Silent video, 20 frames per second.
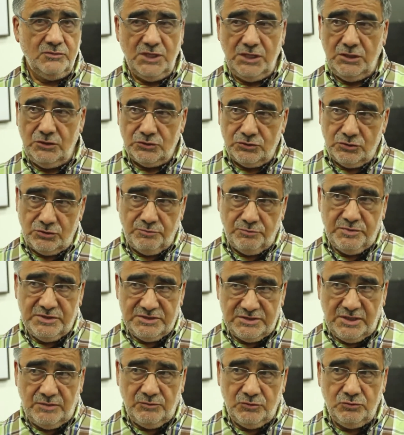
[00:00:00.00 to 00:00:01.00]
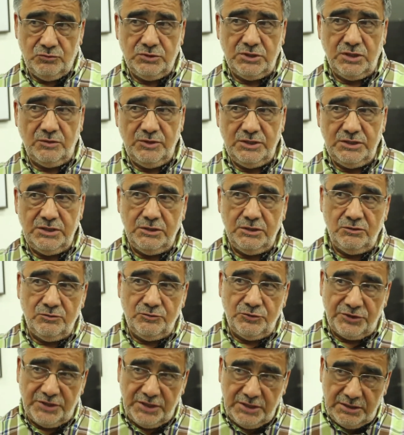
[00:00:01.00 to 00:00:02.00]
Y nosotros pensamos justamente
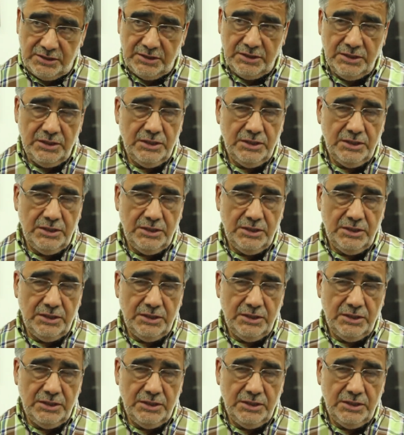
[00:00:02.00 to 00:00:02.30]
como red